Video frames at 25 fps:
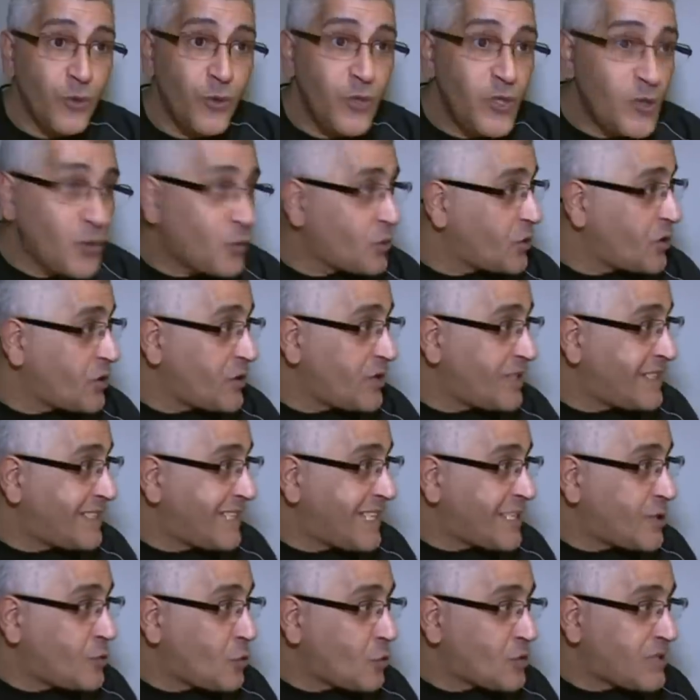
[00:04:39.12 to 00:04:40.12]
Eux, ils ont
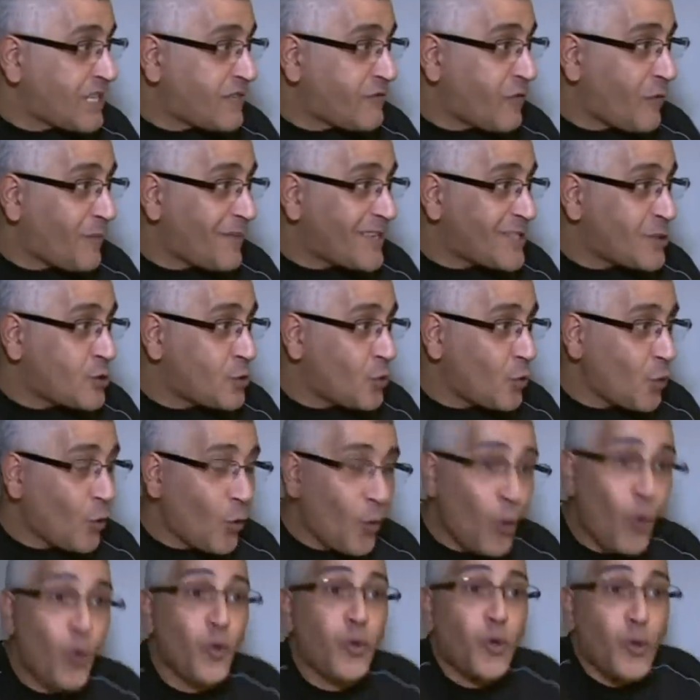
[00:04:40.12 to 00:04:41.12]
des sources
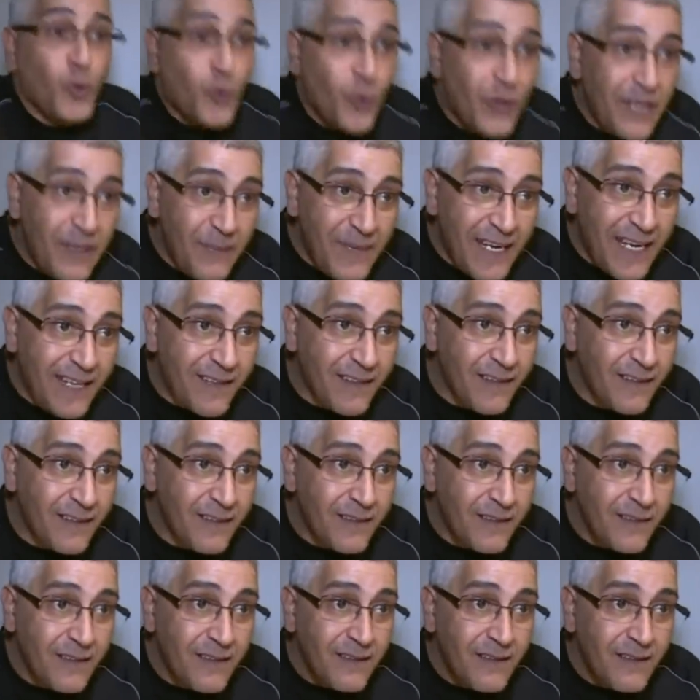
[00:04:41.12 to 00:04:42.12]
d'information autres que les miennes.